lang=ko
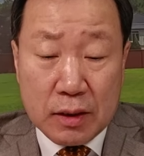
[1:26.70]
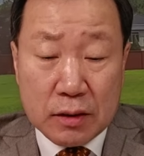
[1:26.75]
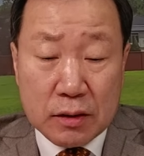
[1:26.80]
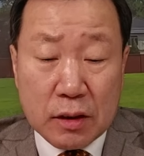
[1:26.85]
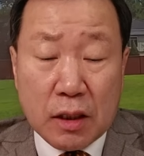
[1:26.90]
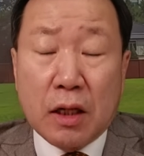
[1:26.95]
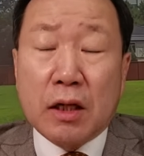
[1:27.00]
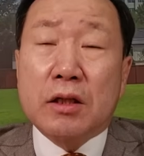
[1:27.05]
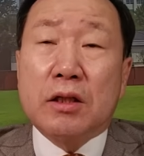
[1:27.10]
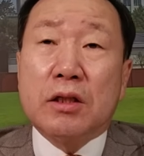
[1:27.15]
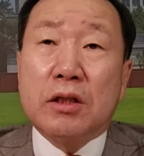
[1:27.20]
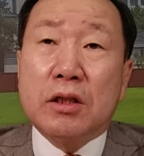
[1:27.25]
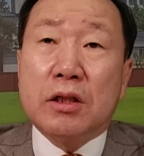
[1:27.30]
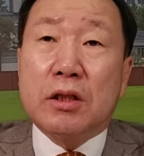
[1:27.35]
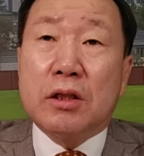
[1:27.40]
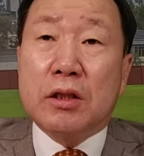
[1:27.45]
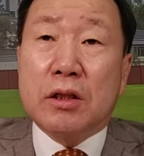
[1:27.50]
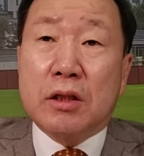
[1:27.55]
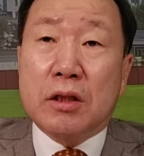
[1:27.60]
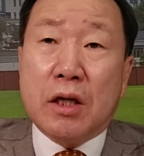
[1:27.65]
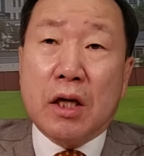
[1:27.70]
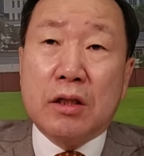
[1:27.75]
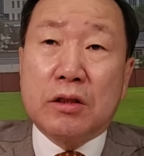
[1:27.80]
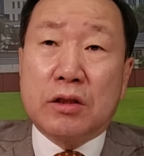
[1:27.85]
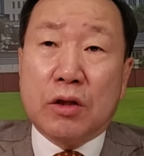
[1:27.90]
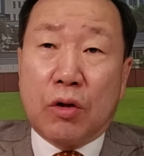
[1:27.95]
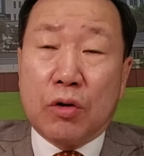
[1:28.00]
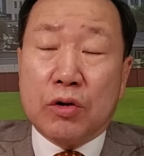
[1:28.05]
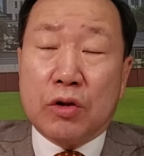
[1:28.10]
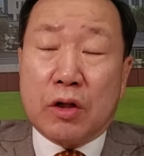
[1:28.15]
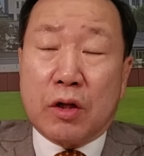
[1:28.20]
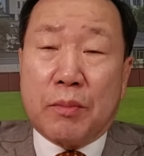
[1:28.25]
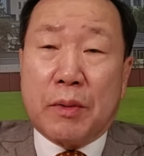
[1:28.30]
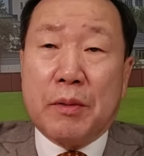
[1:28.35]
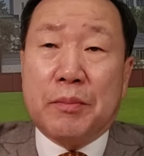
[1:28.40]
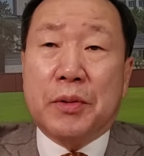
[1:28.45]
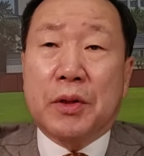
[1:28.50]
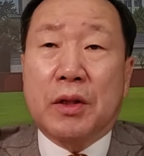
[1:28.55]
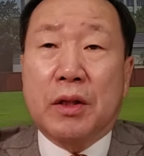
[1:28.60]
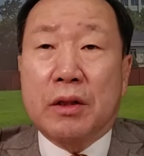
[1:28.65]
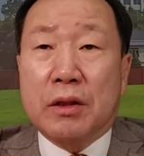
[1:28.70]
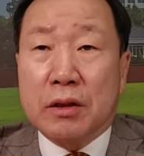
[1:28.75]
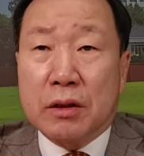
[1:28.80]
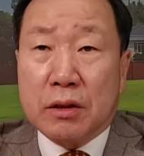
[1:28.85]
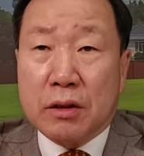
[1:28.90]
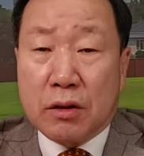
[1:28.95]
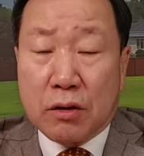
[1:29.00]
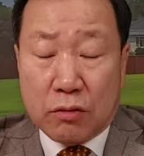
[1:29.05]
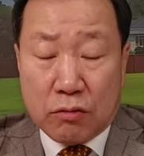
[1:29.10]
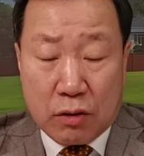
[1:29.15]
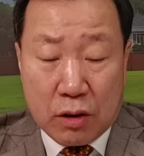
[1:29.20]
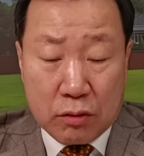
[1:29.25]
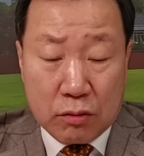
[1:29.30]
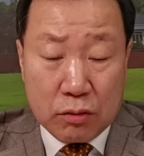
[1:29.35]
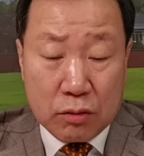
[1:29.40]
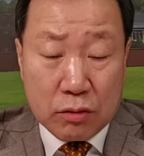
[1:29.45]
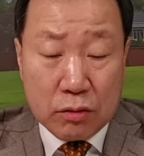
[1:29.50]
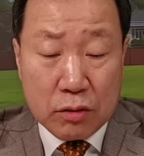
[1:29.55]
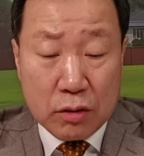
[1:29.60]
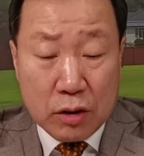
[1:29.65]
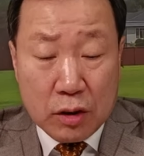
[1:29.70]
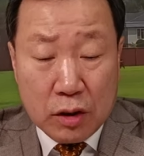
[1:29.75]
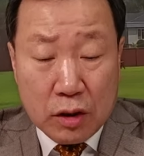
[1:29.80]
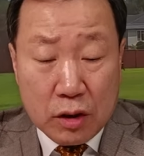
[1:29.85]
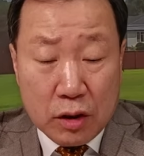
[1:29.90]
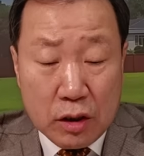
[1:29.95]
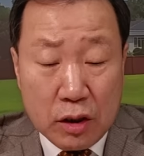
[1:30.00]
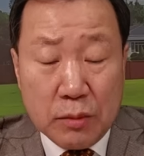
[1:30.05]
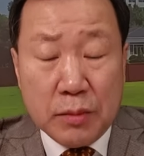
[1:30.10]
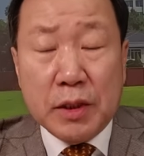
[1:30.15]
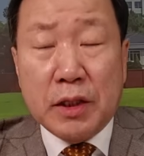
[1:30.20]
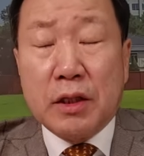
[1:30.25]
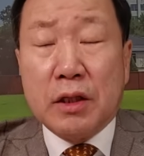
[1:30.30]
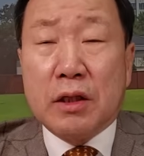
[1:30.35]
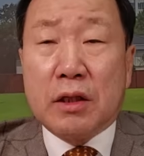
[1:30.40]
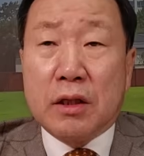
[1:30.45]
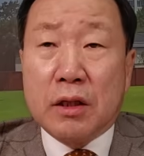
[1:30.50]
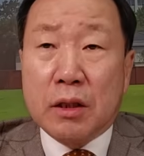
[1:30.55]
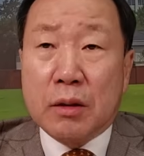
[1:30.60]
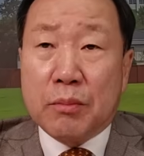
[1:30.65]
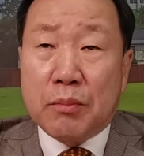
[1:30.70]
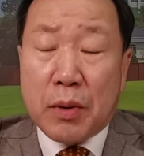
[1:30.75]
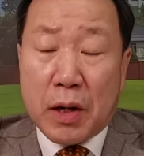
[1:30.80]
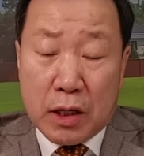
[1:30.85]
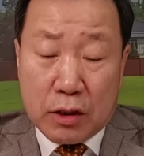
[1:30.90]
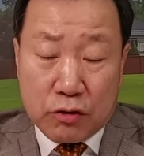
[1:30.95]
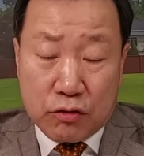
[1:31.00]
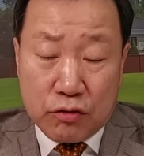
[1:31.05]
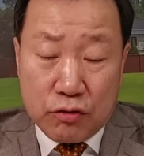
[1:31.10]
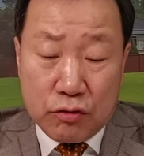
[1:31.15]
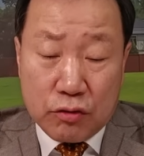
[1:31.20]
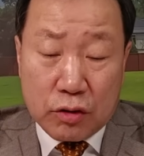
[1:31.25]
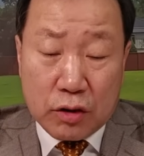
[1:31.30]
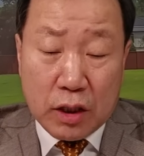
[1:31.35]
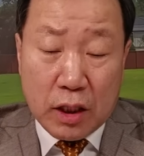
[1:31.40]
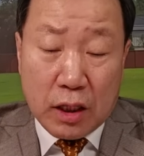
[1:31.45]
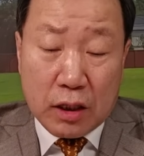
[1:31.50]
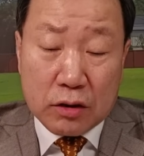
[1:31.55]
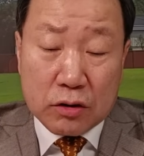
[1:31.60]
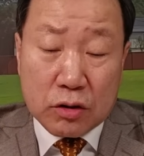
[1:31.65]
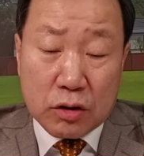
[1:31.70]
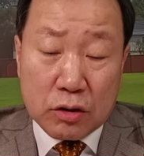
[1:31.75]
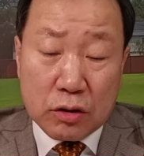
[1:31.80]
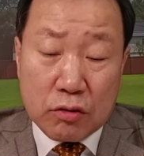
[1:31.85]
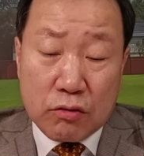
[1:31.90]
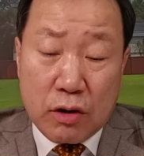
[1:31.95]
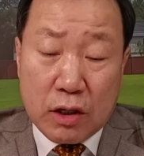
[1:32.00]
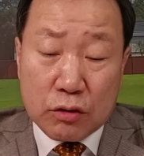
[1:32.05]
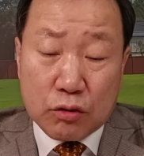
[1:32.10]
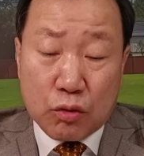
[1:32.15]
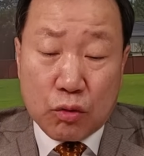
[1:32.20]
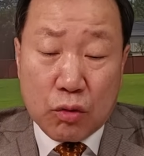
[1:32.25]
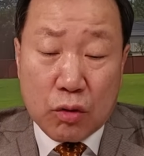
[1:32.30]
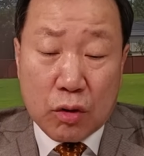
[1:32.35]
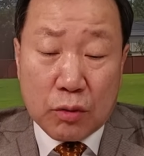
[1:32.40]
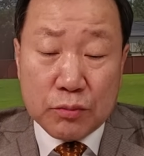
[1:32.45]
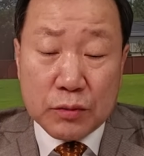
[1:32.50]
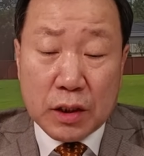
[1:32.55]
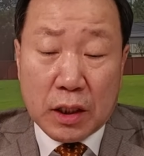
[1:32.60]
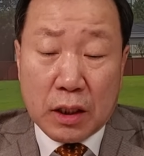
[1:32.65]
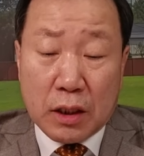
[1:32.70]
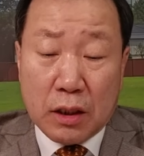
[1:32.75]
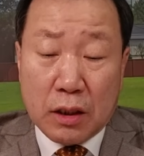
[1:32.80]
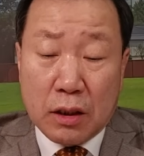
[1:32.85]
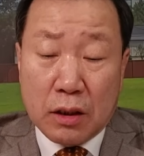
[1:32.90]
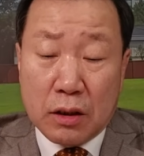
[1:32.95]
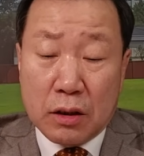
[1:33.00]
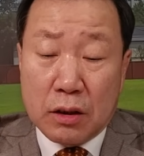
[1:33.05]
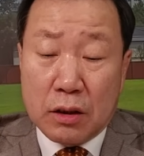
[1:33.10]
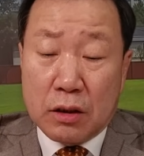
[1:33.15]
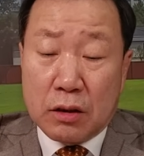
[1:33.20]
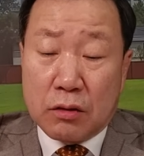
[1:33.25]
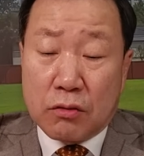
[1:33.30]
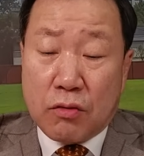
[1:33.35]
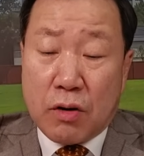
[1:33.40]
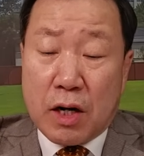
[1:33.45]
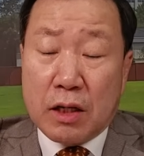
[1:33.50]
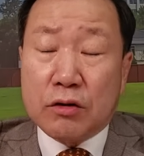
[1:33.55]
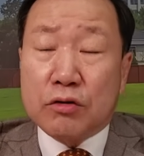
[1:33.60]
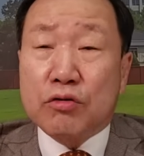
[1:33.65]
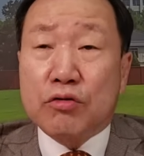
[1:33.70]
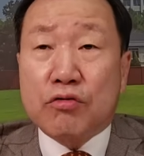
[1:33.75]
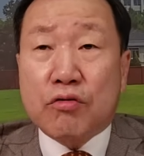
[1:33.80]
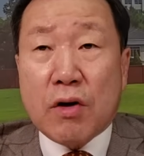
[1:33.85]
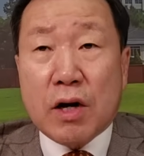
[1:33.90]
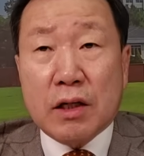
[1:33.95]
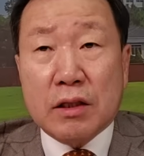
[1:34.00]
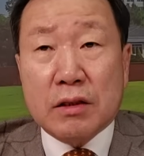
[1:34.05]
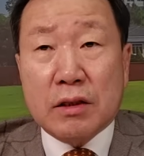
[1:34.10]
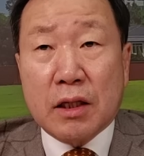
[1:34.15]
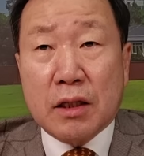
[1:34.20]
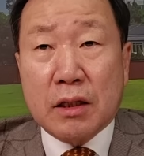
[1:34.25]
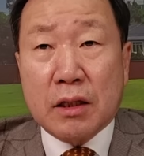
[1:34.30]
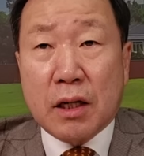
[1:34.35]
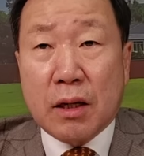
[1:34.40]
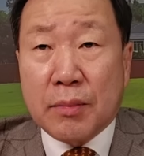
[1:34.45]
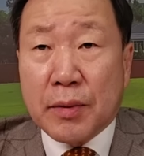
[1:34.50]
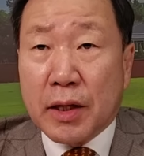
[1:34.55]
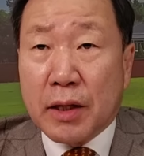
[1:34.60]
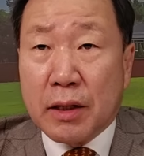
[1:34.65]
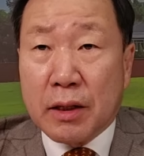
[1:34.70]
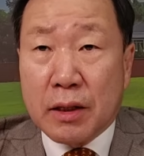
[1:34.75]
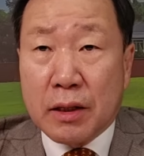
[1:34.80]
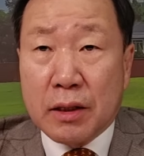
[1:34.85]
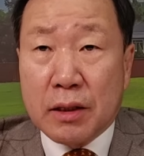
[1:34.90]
자, 이게 이제 어저께 발표된 결과고 이미 박균택 전 광주고검장 광주 광산갑에